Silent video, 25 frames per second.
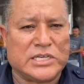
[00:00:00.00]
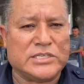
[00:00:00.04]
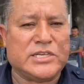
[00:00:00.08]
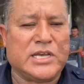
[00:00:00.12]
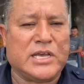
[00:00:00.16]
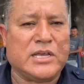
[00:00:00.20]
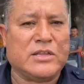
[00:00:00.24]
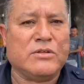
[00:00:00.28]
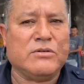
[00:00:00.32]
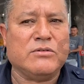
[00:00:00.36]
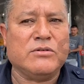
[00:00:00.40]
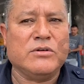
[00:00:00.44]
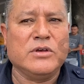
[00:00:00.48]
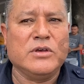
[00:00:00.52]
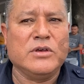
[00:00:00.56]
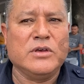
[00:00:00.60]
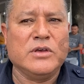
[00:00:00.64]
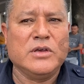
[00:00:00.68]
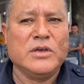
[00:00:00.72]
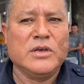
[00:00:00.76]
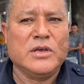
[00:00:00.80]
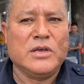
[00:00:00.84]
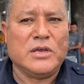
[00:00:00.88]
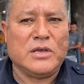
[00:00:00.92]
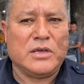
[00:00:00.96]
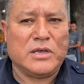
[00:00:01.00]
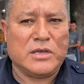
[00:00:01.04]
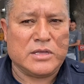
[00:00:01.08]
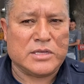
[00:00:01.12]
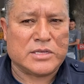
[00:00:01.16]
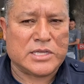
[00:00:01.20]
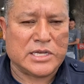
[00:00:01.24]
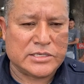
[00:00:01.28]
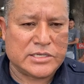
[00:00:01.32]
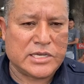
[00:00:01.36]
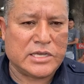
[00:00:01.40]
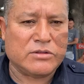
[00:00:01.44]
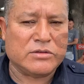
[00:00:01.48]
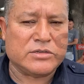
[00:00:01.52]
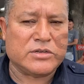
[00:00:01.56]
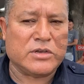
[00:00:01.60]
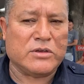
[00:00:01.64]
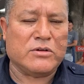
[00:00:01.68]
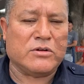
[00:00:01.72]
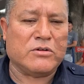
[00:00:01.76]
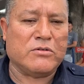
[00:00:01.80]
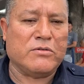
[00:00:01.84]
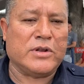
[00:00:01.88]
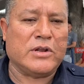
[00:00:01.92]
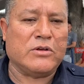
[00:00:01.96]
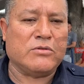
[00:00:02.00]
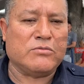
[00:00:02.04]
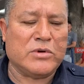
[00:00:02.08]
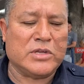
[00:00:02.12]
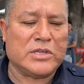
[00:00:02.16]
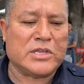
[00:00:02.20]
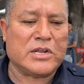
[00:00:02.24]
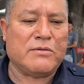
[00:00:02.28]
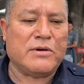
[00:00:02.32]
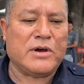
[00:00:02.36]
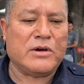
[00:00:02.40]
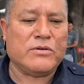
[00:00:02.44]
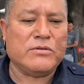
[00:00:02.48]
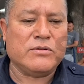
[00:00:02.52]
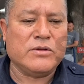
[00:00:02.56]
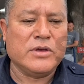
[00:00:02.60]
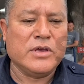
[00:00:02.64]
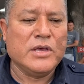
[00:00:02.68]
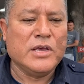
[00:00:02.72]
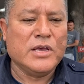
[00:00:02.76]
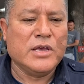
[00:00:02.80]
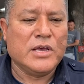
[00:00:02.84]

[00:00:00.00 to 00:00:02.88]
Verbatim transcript: haciendo está haciendo el señor gobernador un buen trabajo,